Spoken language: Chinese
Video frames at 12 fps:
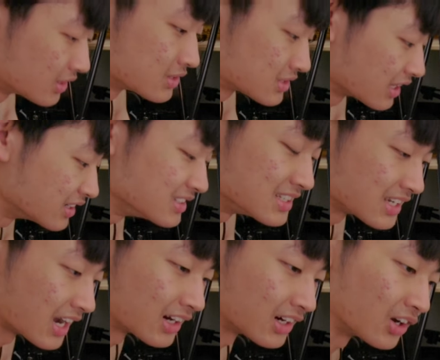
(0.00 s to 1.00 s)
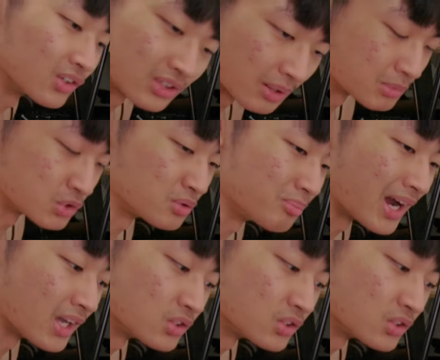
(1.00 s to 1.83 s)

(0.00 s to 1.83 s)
撑一下，然后他们去买